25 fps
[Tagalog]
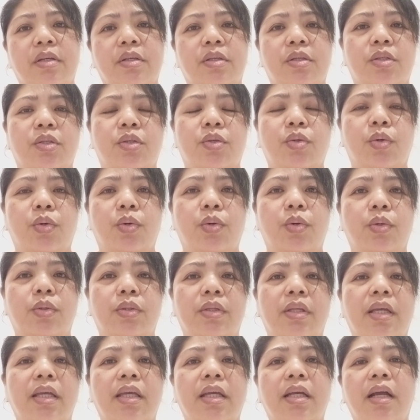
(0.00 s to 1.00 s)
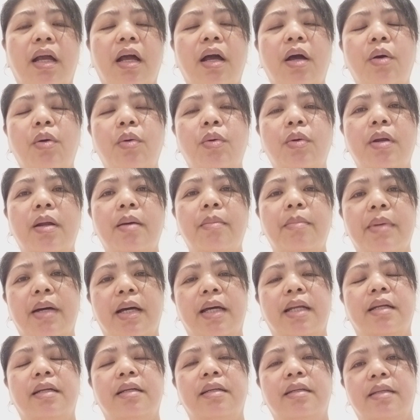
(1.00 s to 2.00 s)
So, di ikaw
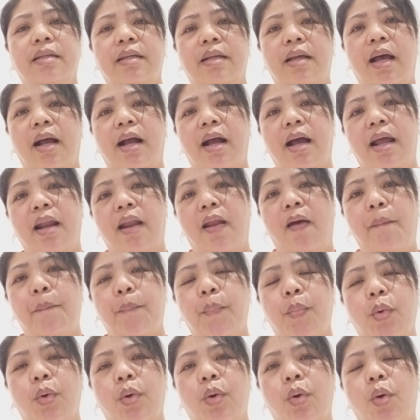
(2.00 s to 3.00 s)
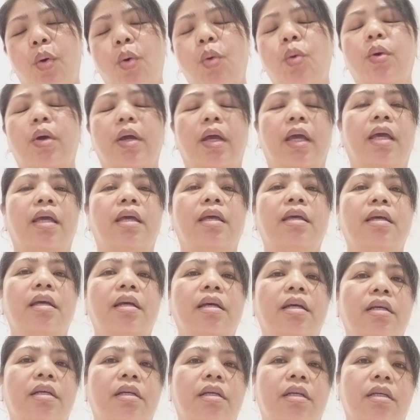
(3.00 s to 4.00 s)
naman, akala mo okay,
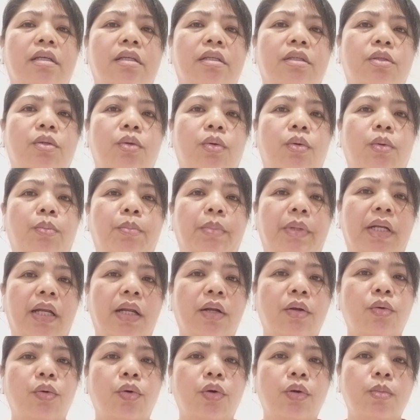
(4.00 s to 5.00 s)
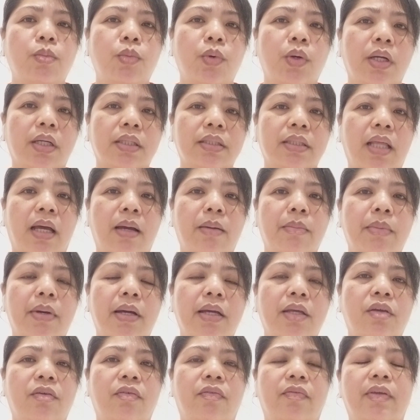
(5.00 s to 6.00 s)
So, pinanood mo ng
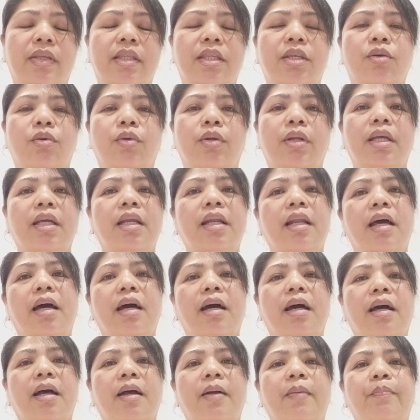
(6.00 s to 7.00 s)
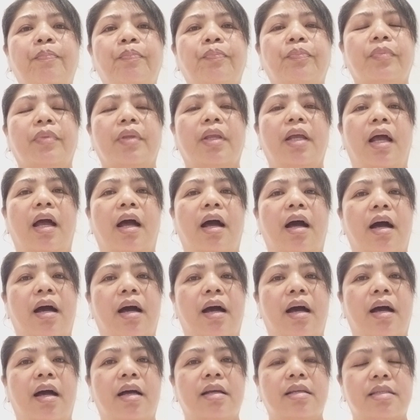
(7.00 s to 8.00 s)
tama yung video nila,
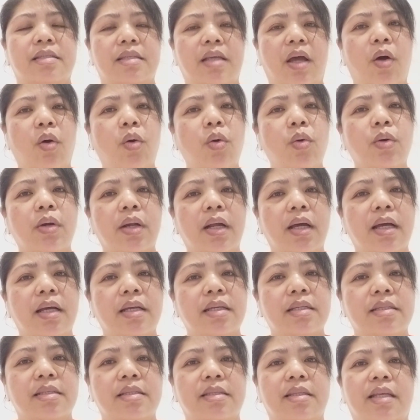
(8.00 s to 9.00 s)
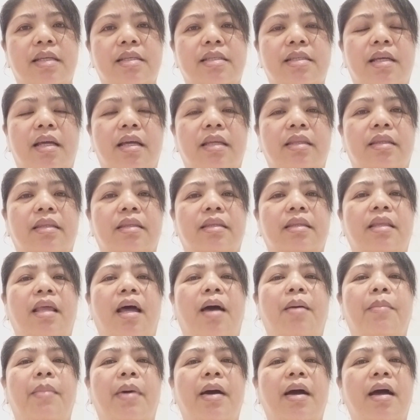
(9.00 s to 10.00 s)
uh, sa oras, na sa
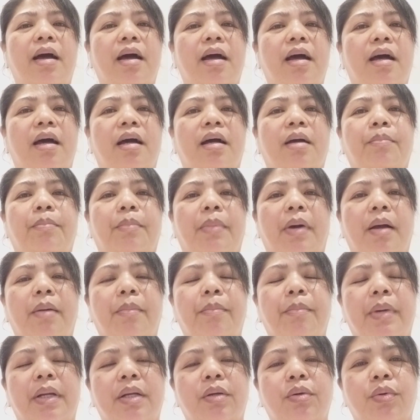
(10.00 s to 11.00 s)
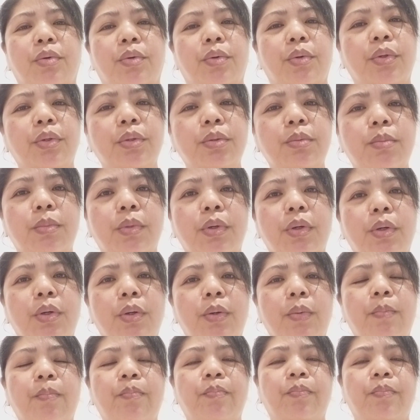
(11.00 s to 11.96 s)
tama ang pagpanonood mo,